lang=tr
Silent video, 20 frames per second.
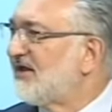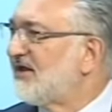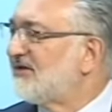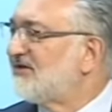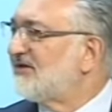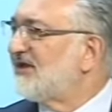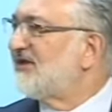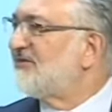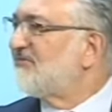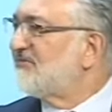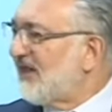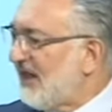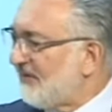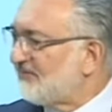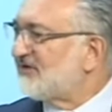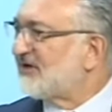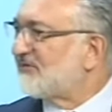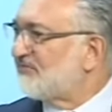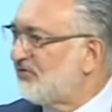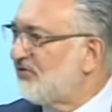Dedim ne
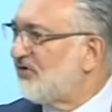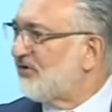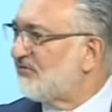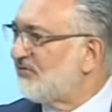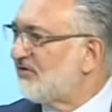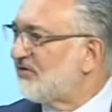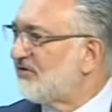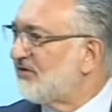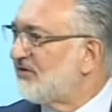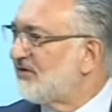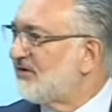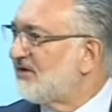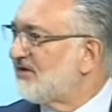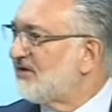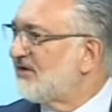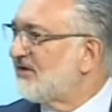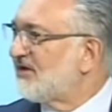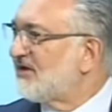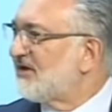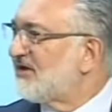yaptık biliyor musun?
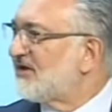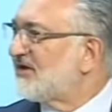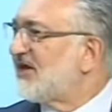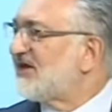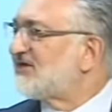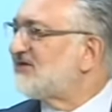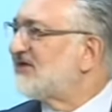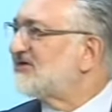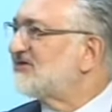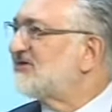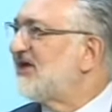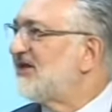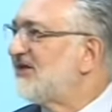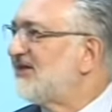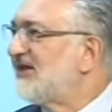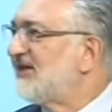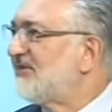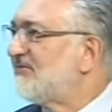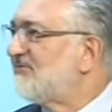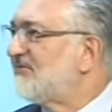Geçen sene
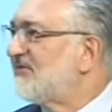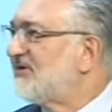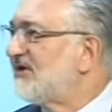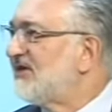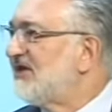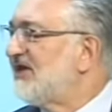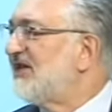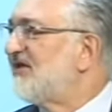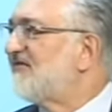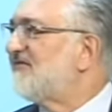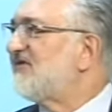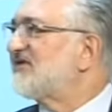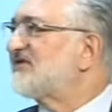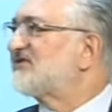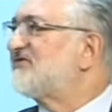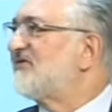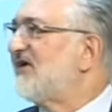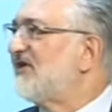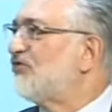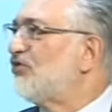dedim iyilik
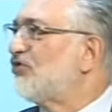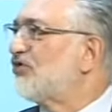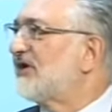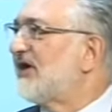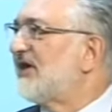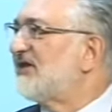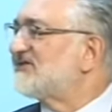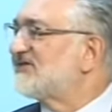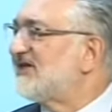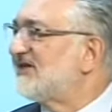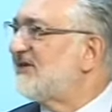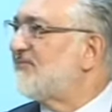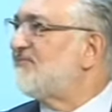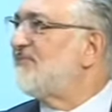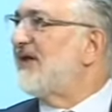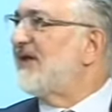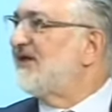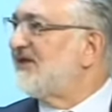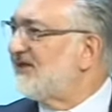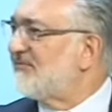festivalini organize eden
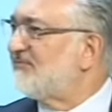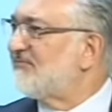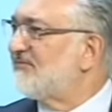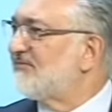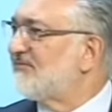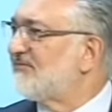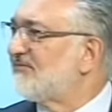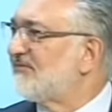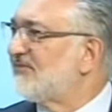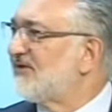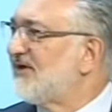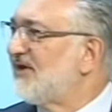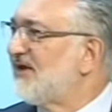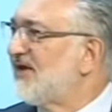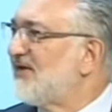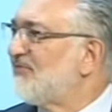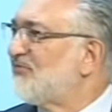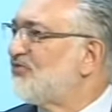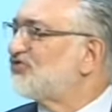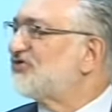ben idim.
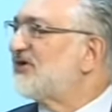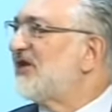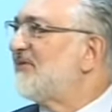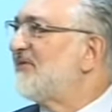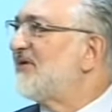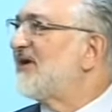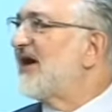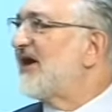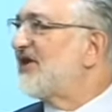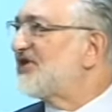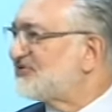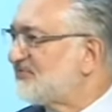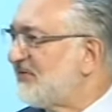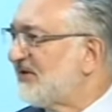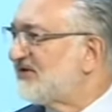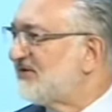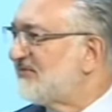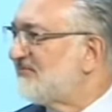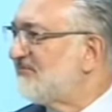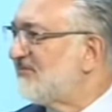Bu sene ben
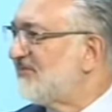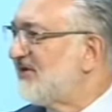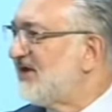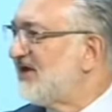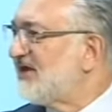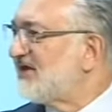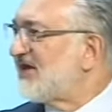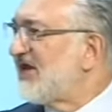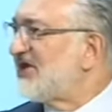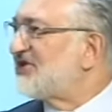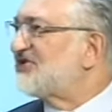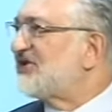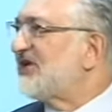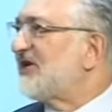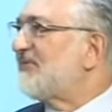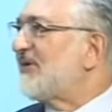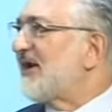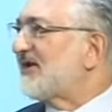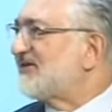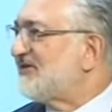karışmadım.
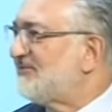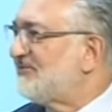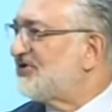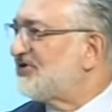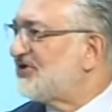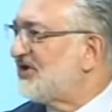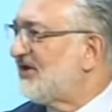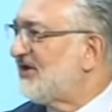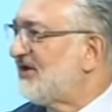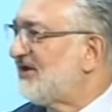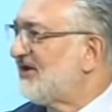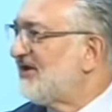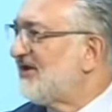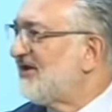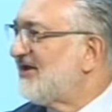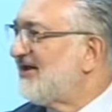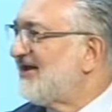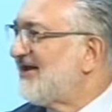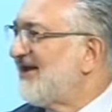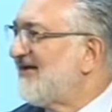Gençlere bıraktım işi.
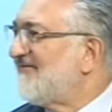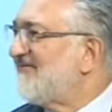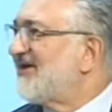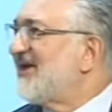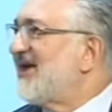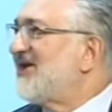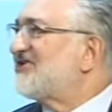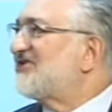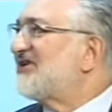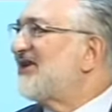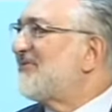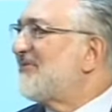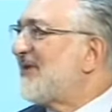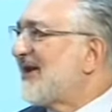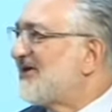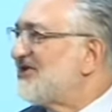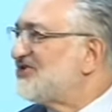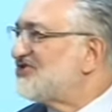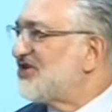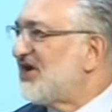Evet. Ve gençlere
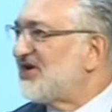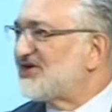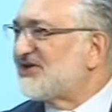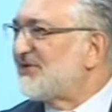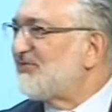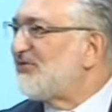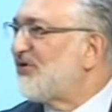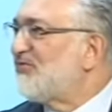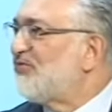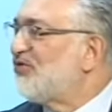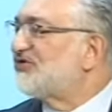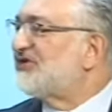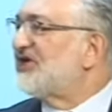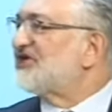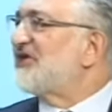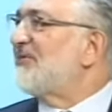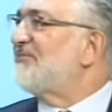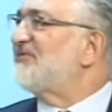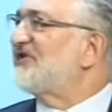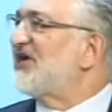bırakınca işte böyle
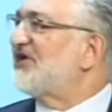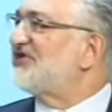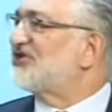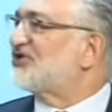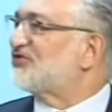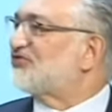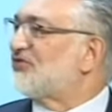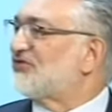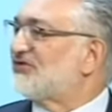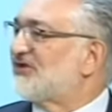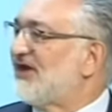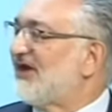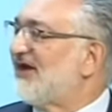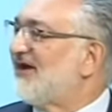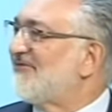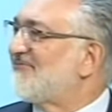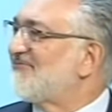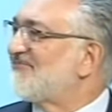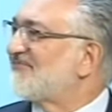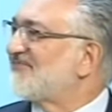muhteşem bir şey çıktı ortaya.
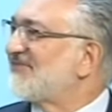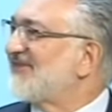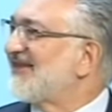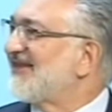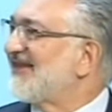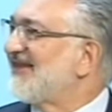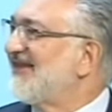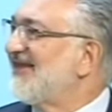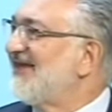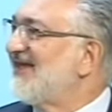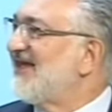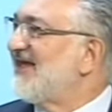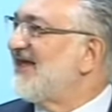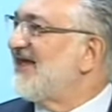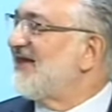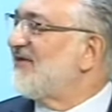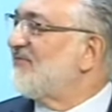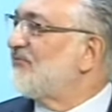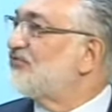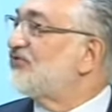Evet. evet.
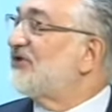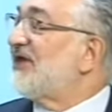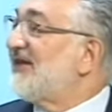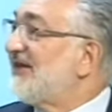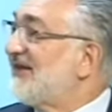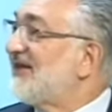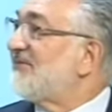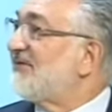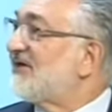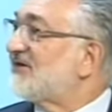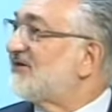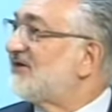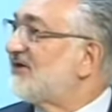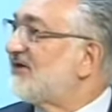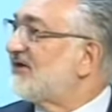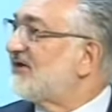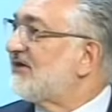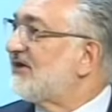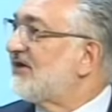Bu da ne demektir?